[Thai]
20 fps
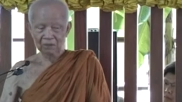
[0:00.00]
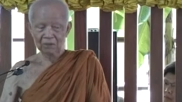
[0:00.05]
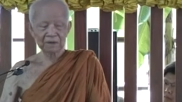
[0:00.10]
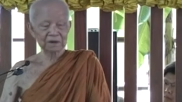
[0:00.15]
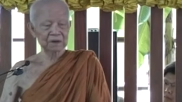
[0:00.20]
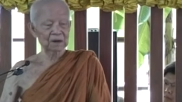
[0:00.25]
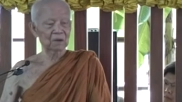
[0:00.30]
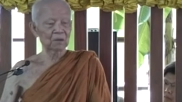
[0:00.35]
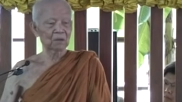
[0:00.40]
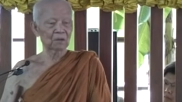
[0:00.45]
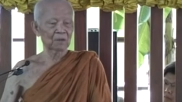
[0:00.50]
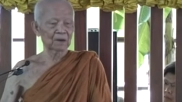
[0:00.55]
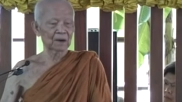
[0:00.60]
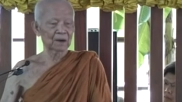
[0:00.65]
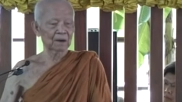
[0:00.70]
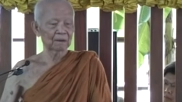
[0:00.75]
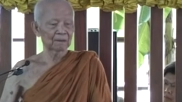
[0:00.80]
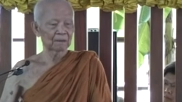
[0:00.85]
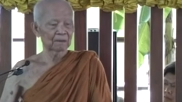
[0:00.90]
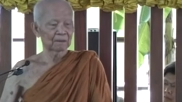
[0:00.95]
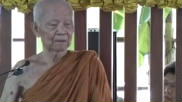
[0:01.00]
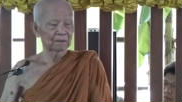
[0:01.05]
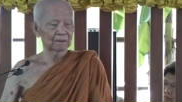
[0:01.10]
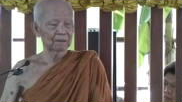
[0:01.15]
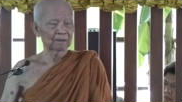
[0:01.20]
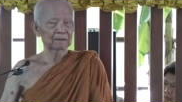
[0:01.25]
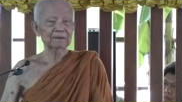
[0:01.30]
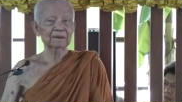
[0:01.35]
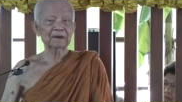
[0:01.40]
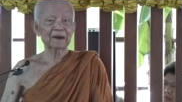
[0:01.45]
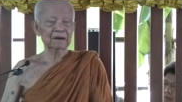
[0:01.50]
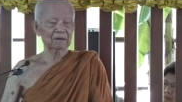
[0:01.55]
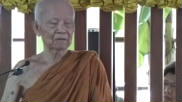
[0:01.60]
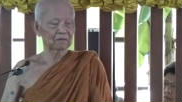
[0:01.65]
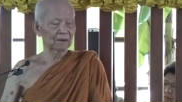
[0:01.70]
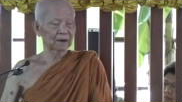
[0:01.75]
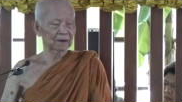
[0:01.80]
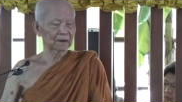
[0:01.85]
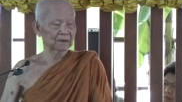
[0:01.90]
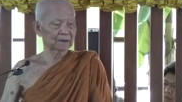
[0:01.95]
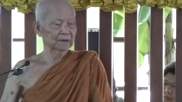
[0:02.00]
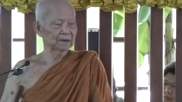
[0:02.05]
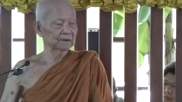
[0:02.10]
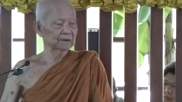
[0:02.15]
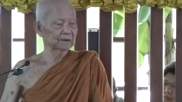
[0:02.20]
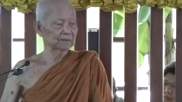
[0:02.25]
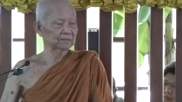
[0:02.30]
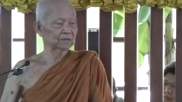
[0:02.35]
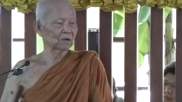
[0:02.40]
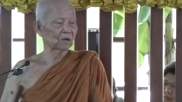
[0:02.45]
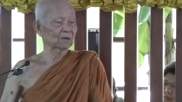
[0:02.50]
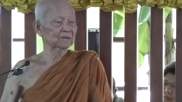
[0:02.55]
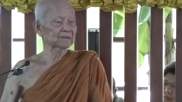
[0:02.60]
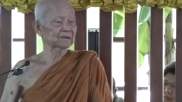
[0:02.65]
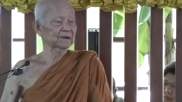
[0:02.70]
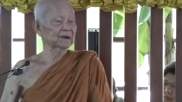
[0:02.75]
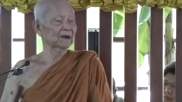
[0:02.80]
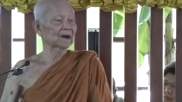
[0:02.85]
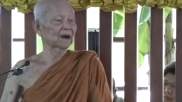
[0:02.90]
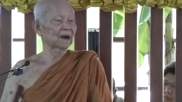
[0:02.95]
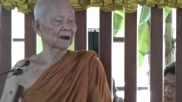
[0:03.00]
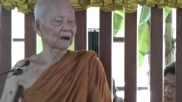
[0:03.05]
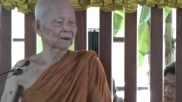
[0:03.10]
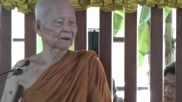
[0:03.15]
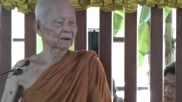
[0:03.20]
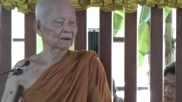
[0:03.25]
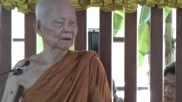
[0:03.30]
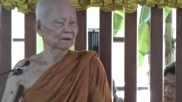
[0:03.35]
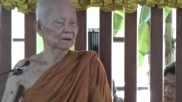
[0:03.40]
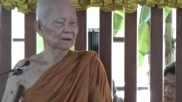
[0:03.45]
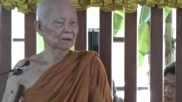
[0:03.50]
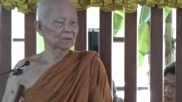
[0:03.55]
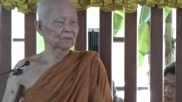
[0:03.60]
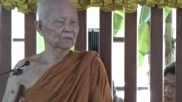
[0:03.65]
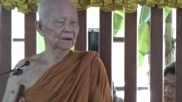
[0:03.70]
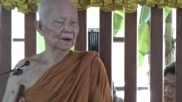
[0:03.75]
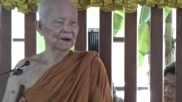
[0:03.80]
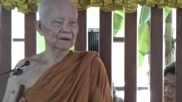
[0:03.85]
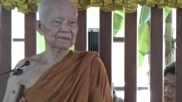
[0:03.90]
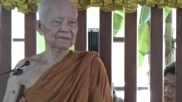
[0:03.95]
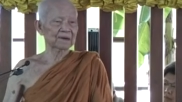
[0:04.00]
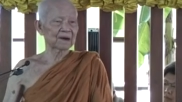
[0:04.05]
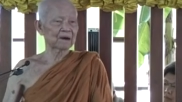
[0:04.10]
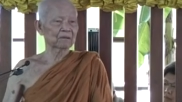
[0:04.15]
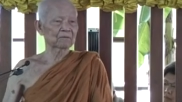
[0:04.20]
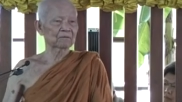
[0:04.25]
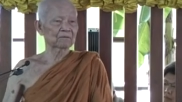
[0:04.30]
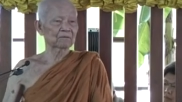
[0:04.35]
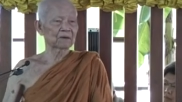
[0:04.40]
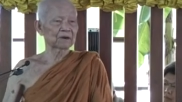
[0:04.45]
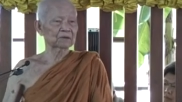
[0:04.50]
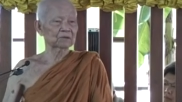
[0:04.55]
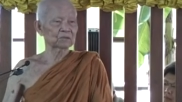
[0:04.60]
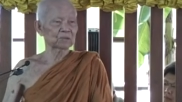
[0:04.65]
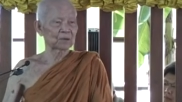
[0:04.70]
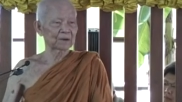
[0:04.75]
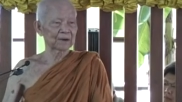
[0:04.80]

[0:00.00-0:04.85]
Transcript: ร้อยกิโลในวันที่ที่สองสิงหากรุณาทราบไว้ทั่ว